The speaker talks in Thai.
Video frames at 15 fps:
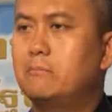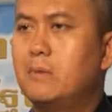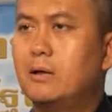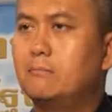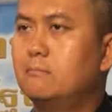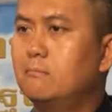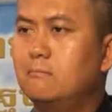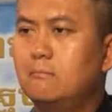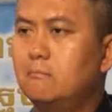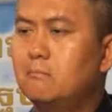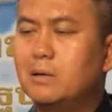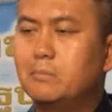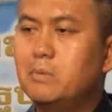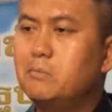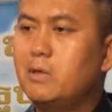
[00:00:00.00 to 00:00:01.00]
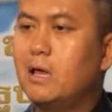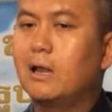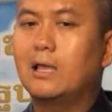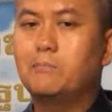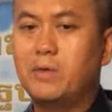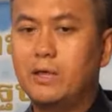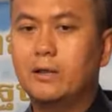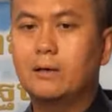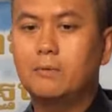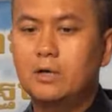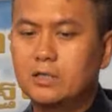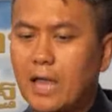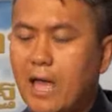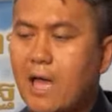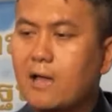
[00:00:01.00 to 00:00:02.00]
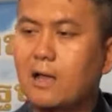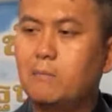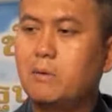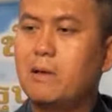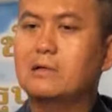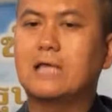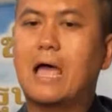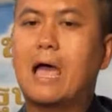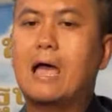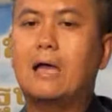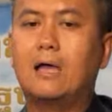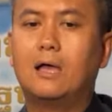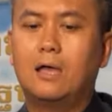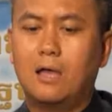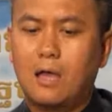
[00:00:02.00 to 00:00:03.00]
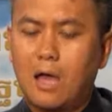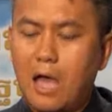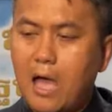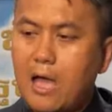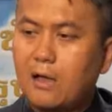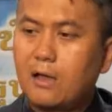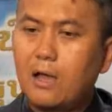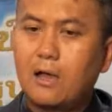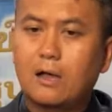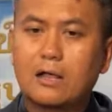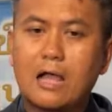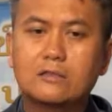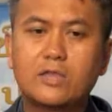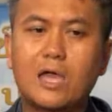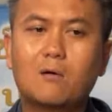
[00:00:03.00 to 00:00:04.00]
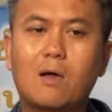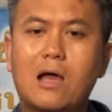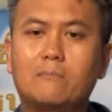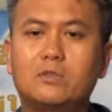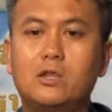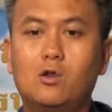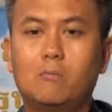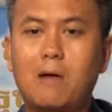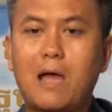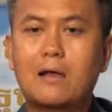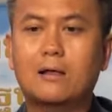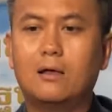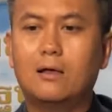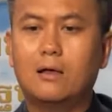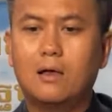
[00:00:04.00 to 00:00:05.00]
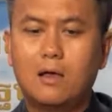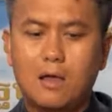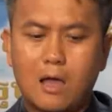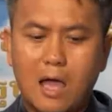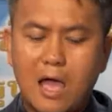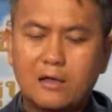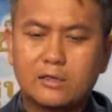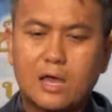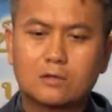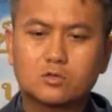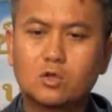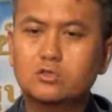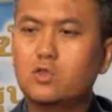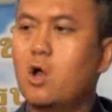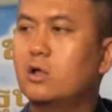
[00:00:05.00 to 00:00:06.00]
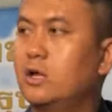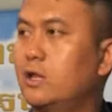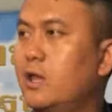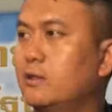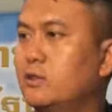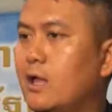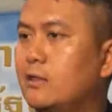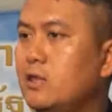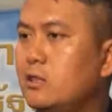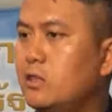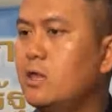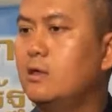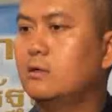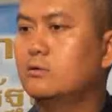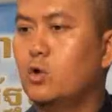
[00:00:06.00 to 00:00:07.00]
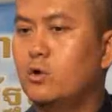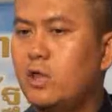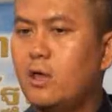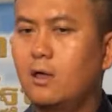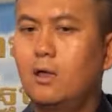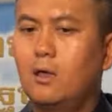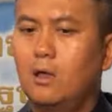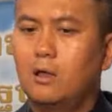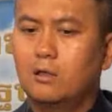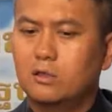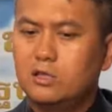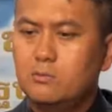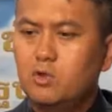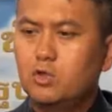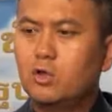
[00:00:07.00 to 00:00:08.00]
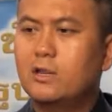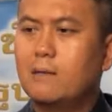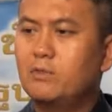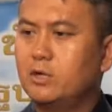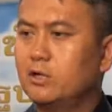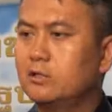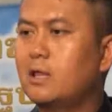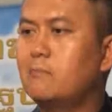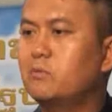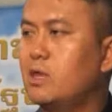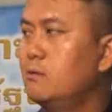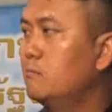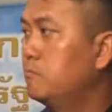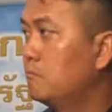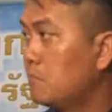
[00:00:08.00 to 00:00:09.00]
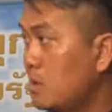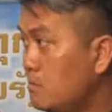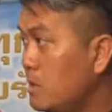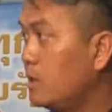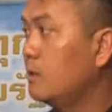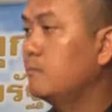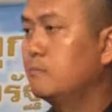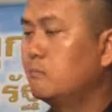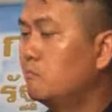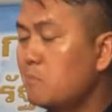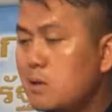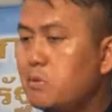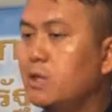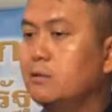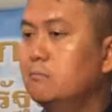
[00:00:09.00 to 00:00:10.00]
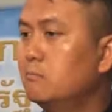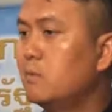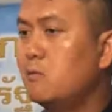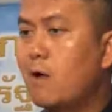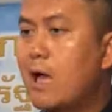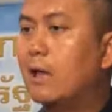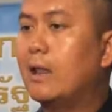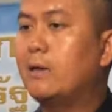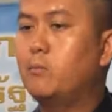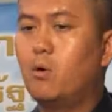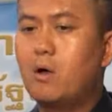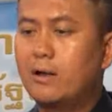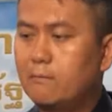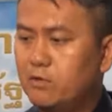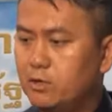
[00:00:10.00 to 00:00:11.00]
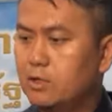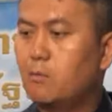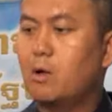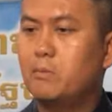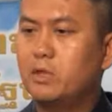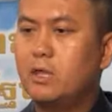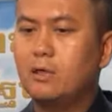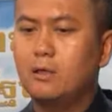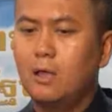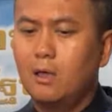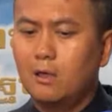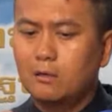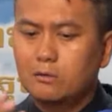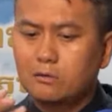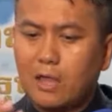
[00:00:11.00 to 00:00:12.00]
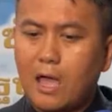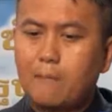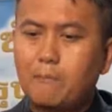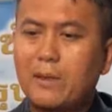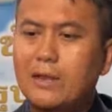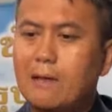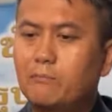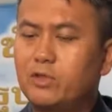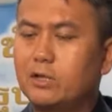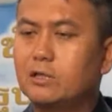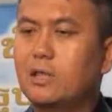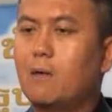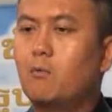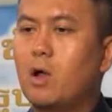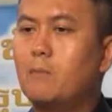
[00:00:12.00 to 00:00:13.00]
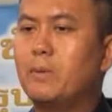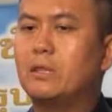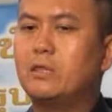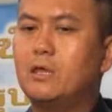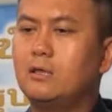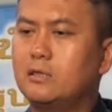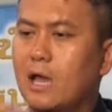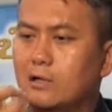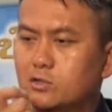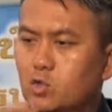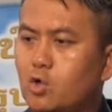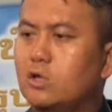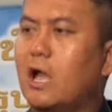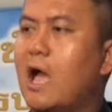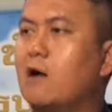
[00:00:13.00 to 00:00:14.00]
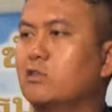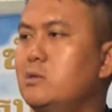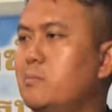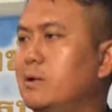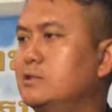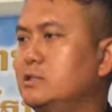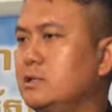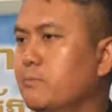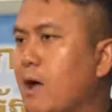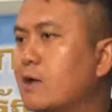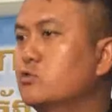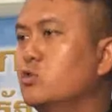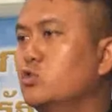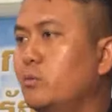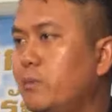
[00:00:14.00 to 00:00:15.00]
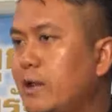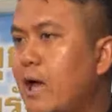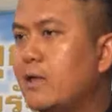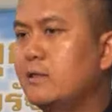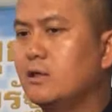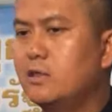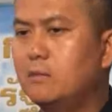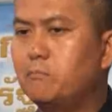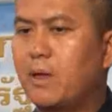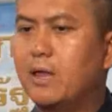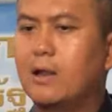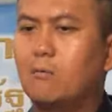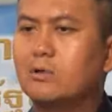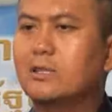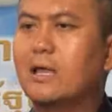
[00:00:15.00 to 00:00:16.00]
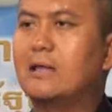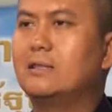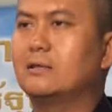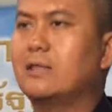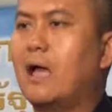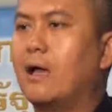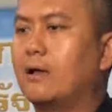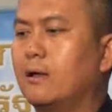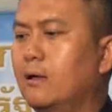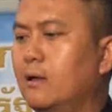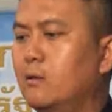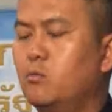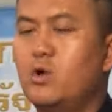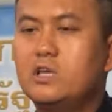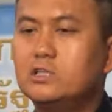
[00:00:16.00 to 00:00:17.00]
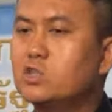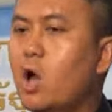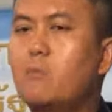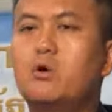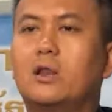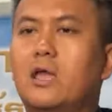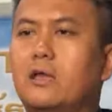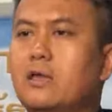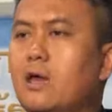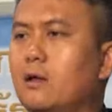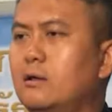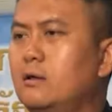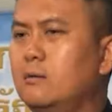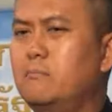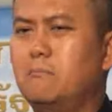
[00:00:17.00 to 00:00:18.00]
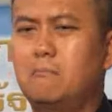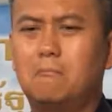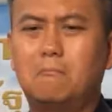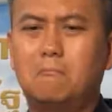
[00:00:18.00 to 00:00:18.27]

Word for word: มันมันมันไม่มีอะไรพิงนะครับเออถ้าอ้างคำพิพากษาอ้างการแจ้งความที่โรงพัก อ้างจากต้นตอเกิดเหตุสารที่จริง ตรงเนี้ยสื่อมวลชนนำเสนอตามจริง ไม่มีไม่ผิดไม่ว่าอะไรเพราะว่านำเสนอตามความเป็นจริงแต่ไปนำเสนอตามความเป็นจริงจากต้นข่าวที่มันสืบหาตัวตนไม่ได้ อย่างเช่นเพจอวตารต่างๆพวกอีซอฟอะไรเงี้ยคือ